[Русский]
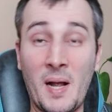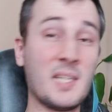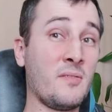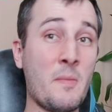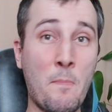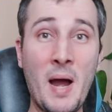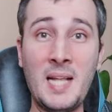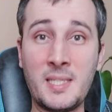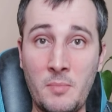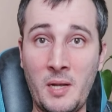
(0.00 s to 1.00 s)
Показывать
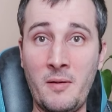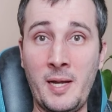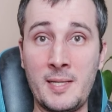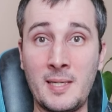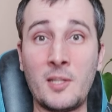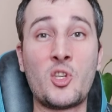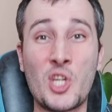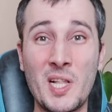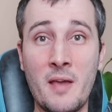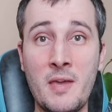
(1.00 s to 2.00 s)
пальцем и говорить, этот
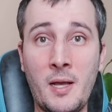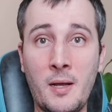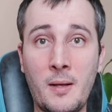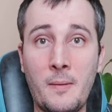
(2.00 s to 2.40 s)
человек